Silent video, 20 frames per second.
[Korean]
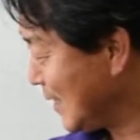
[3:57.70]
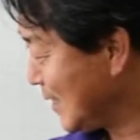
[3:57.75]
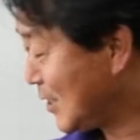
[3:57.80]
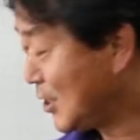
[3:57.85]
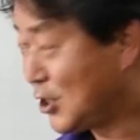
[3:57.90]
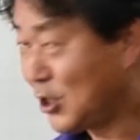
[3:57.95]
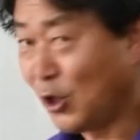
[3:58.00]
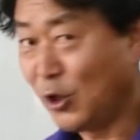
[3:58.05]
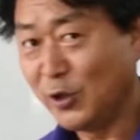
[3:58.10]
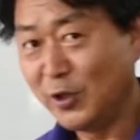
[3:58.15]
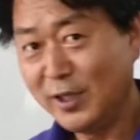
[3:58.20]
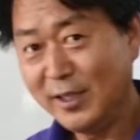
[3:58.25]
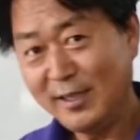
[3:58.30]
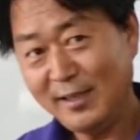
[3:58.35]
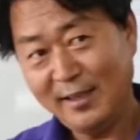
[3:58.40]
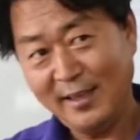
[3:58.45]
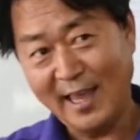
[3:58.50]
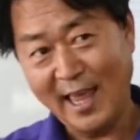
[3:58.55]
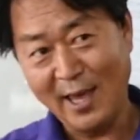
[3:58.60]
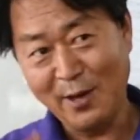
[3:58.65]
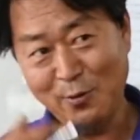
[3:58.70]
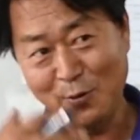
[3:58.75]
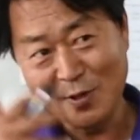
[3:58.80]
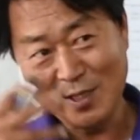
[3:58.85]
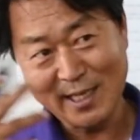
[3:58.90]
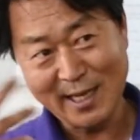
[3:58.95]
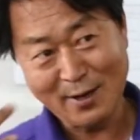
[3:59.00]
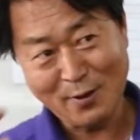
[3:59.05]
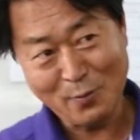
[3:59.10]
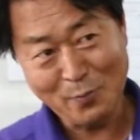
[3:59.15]
저는 네
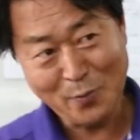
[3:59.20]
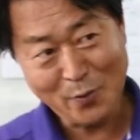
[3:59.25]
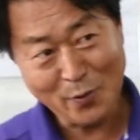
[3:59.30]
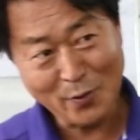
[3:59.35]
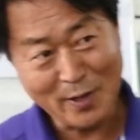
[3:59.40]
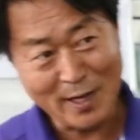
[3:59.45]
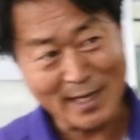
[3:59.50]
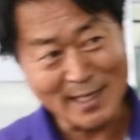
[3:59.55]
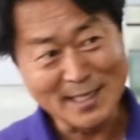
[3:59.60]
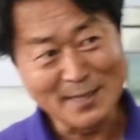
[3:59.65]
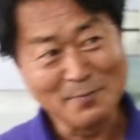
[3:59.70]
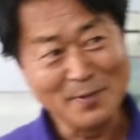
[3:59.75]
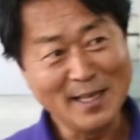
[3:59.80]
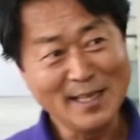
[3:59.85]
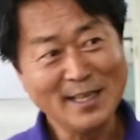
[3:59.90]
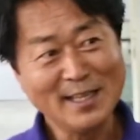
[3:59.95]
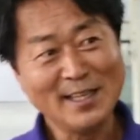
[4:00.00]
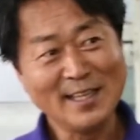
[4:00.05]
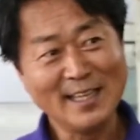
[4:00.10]
곳이라고 표현하지만